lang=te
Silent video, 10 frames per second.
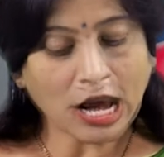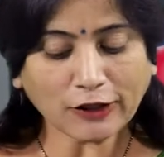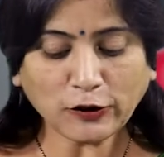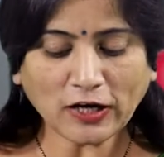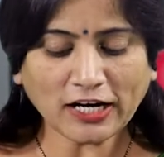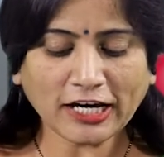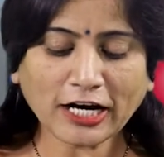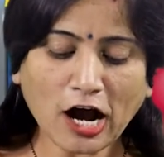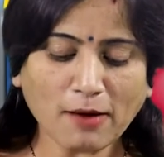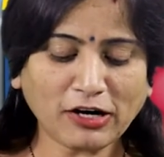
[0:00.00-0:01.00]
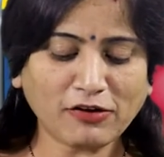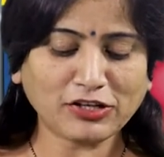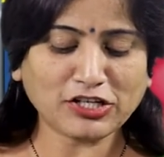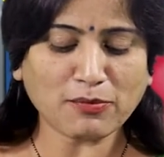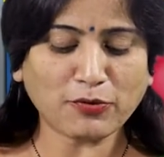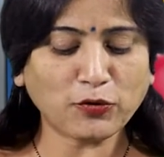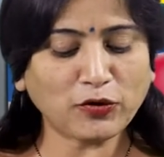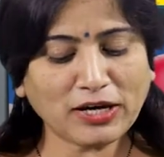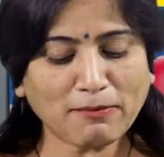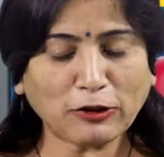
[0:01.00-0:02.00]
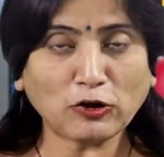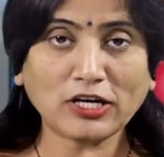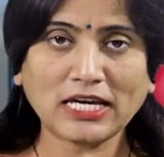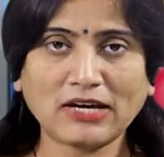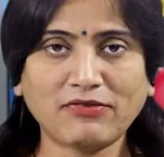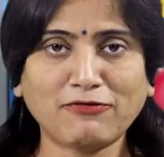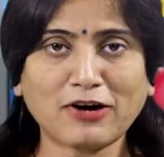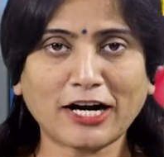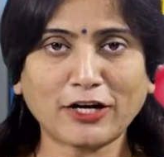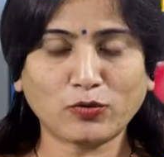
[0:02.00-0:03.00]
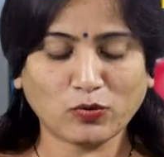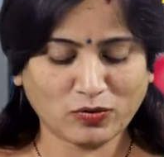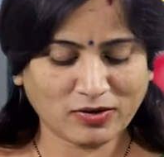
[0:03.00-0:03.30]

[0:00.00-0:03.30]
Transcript: అందుకనే కామెళ్ళు వచ్చినప్పుడు ఈ మందులు ఏవీ వాడరు